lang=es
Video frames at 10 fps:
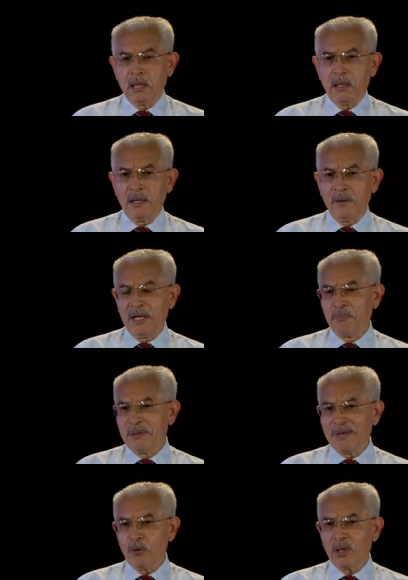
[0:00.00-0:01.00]
Eh, en
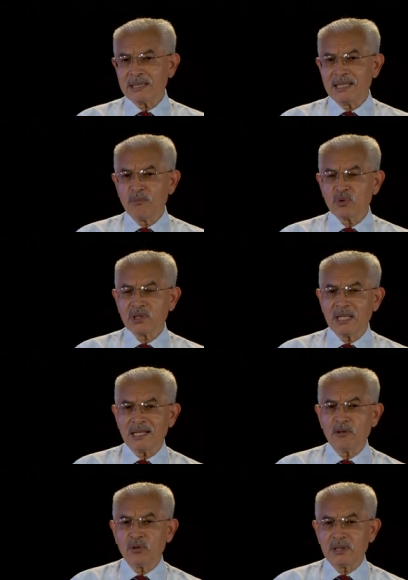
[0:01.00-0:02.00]
primer lugar tenemos que
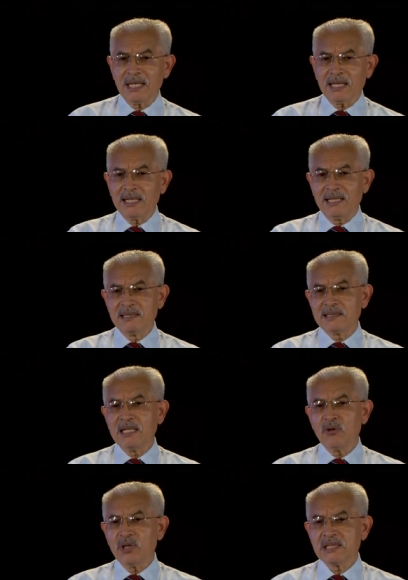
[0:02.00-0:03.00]
recordar que en el
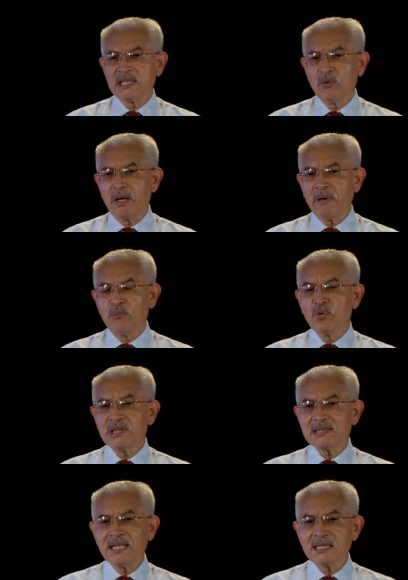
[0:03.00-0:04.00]
siglo XIX
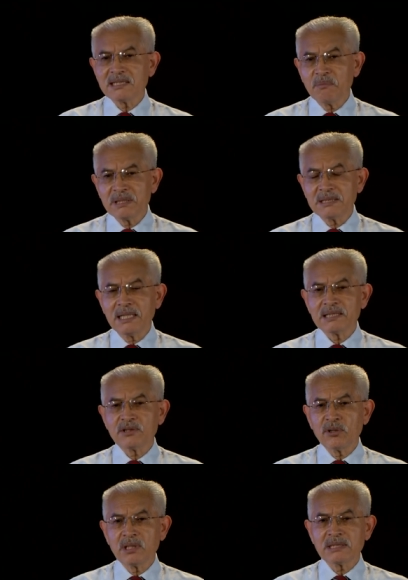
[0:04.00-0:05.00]
muchas de las
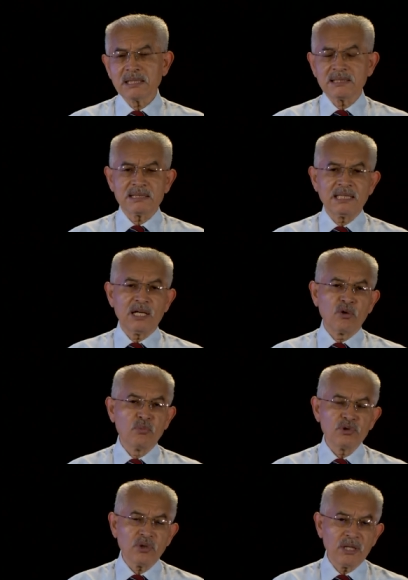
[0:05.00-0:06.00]
investigaciones que se hacían o
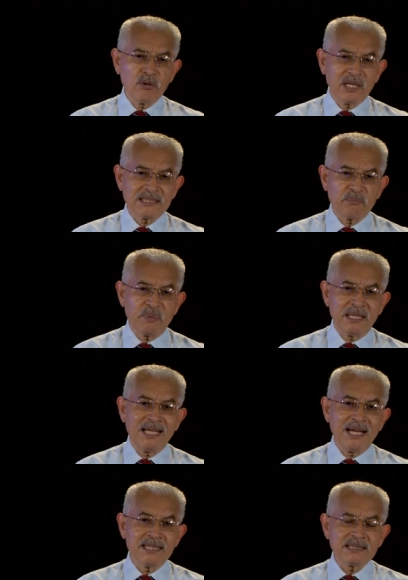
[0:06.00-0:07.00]
mucho de lo que se
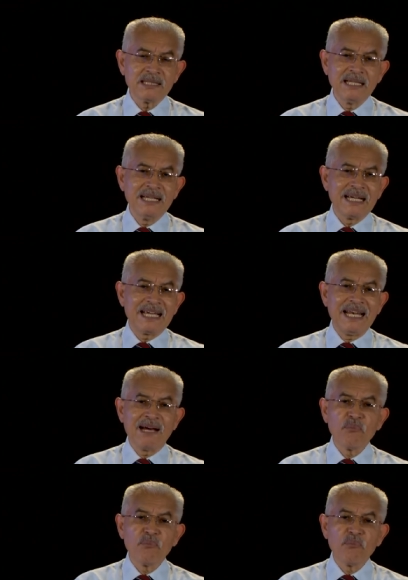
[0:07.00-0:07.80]
pedía es que la